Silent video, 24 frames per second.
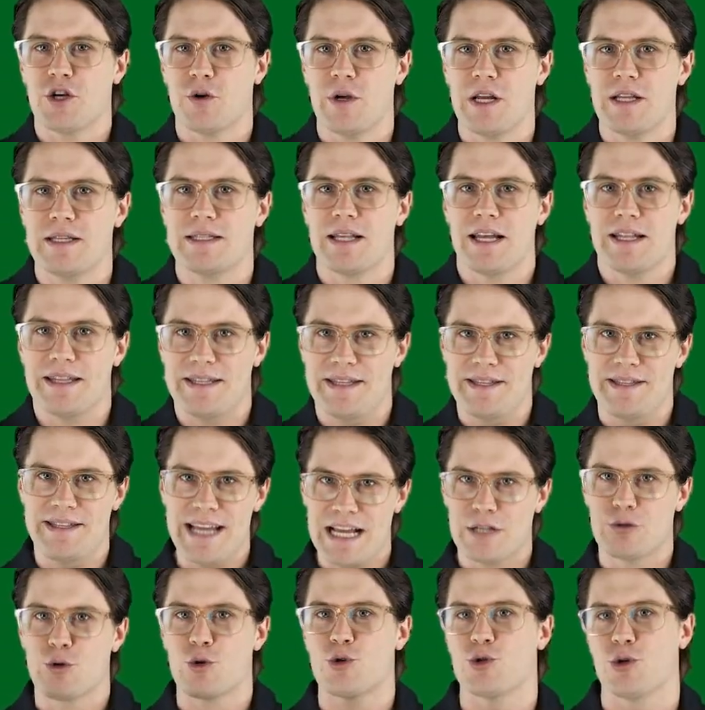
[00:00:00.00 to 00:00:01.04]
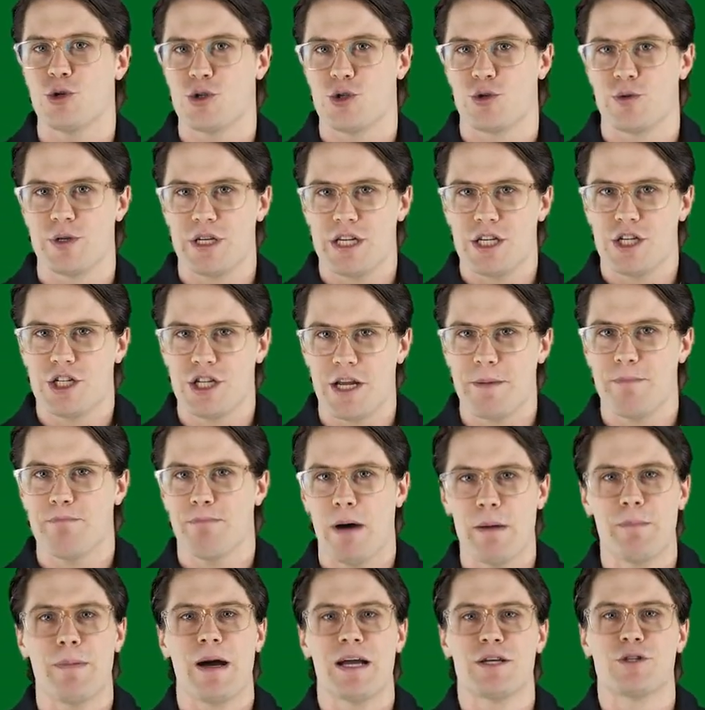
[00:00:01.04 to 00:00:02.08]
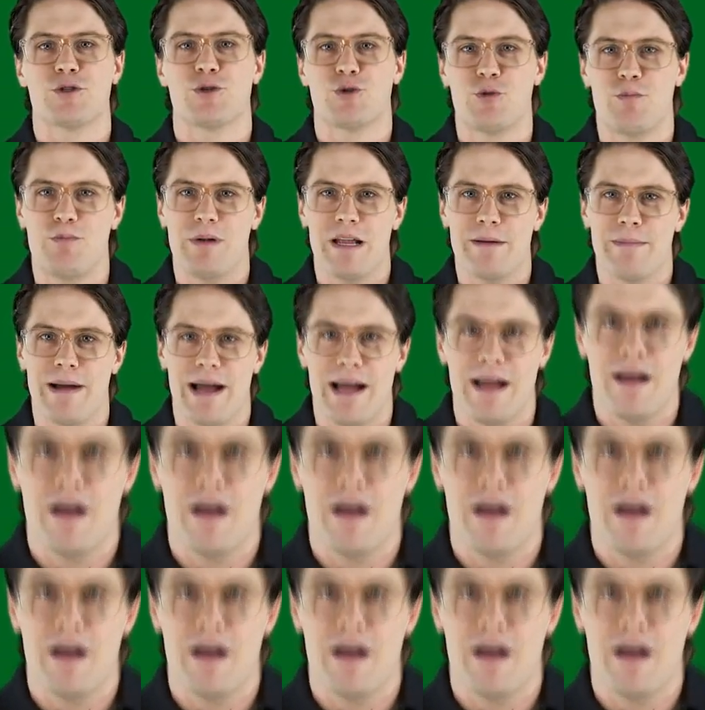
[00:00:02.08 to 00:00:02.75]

Greens dès aujourd'hui chez Popeye Supplément,